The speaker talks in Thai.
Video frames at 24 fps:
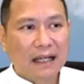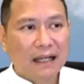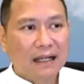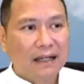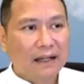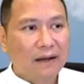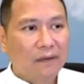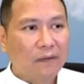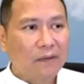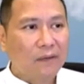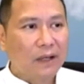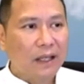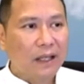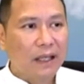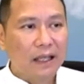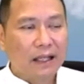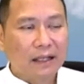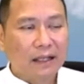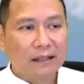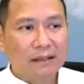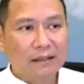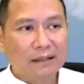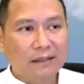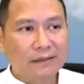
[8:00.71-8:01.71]
เราเห็
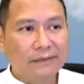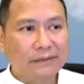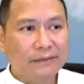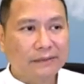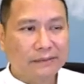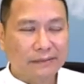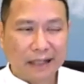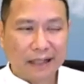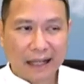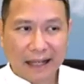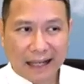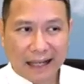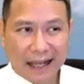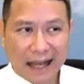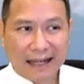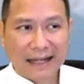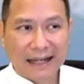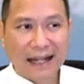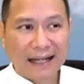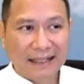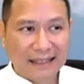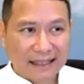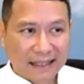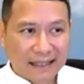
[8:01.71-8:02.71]
นอาการ
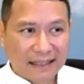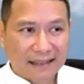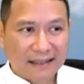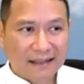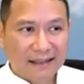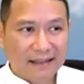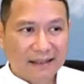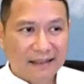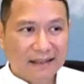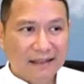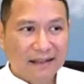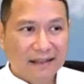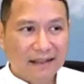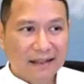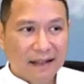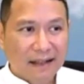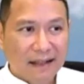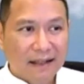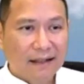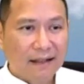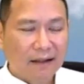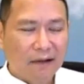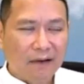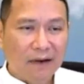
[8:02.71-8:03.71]
ทางจิต
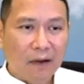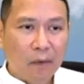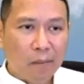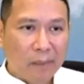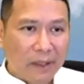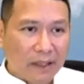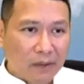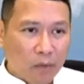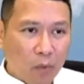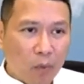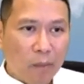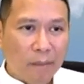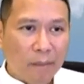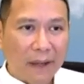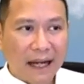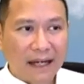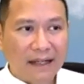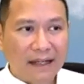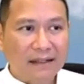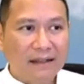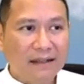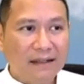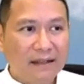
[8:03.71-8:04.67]
แล้วเราไปดูมัน